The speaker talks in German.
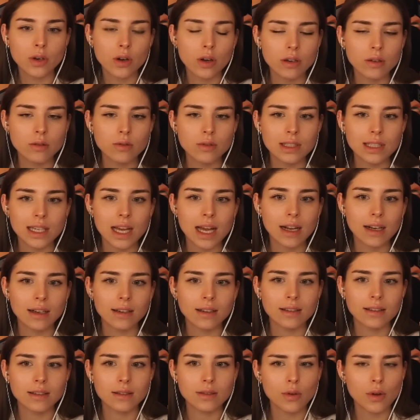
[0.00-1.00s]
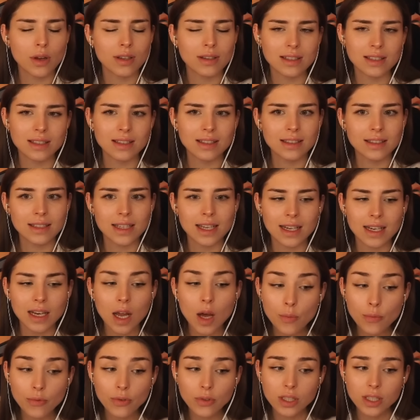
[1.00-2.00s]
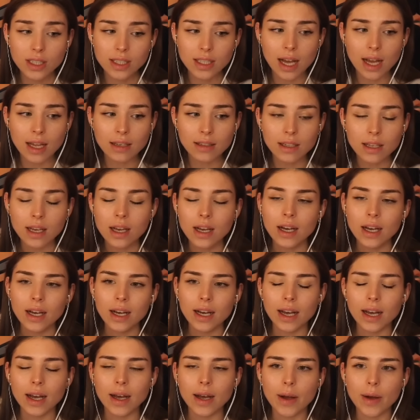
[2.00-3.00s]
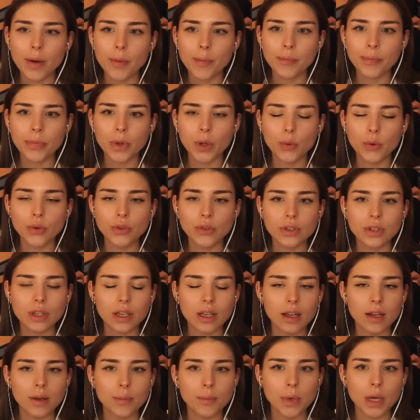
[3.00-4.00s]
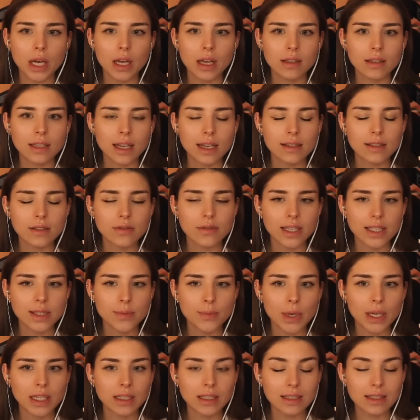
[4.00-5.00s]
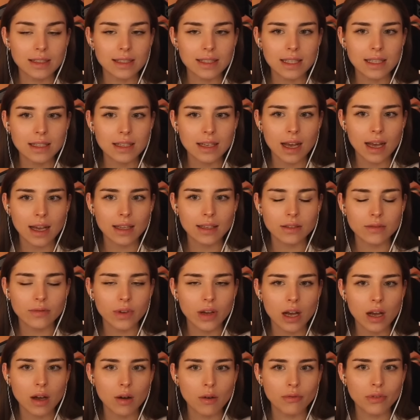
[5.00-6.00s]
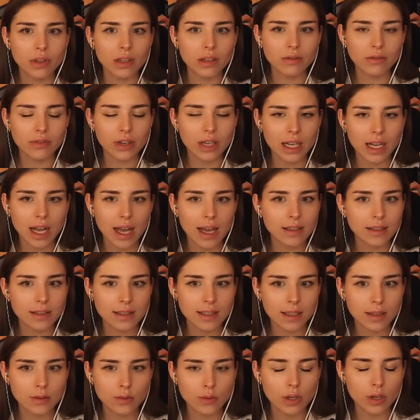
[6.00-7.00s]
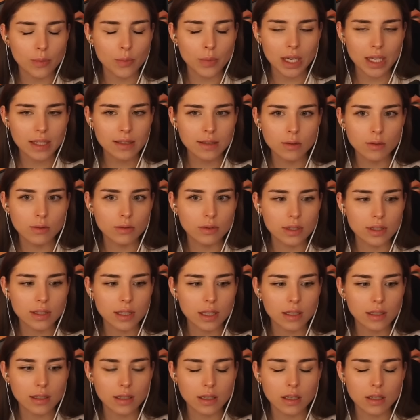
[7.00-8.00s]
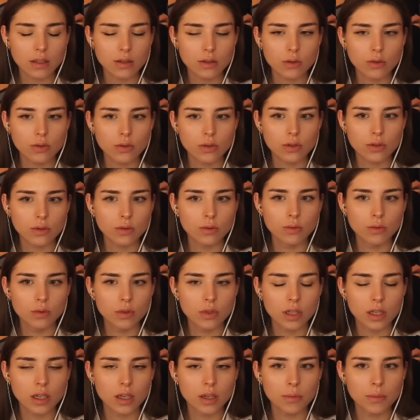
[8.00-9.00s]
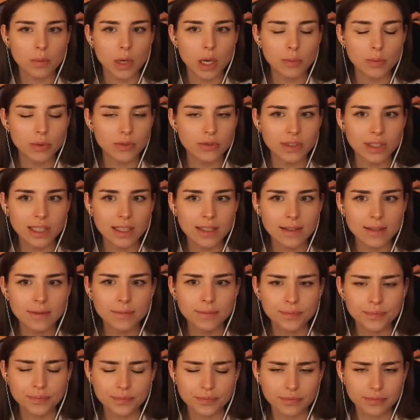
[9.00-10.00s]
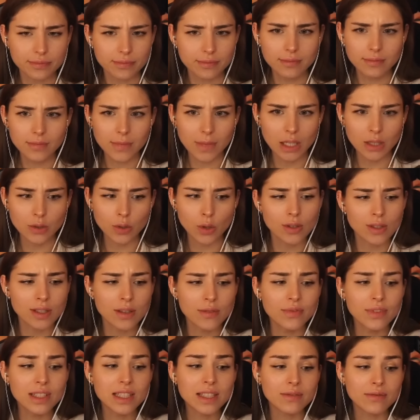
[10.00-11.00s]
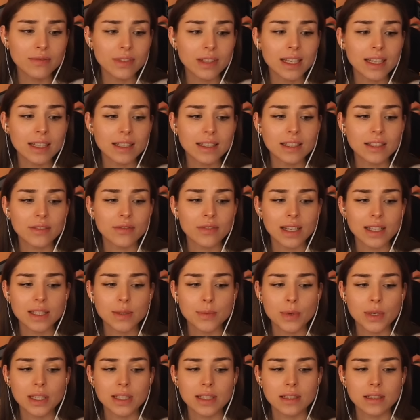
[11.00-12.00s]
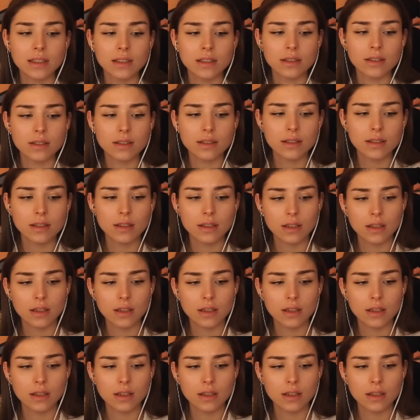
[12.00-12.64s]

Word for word: Wir können nur sagen, es hört sich nicht sehr glaubwürdig an. Ähm, und ähm, das, was man gesehen hat, war auf jeden Fall keine sexuelle Belästigung. Das hat äh, Skurros gut ähm, bewiesen. Trotzdem wissen wir ja nicht, was passiert ist.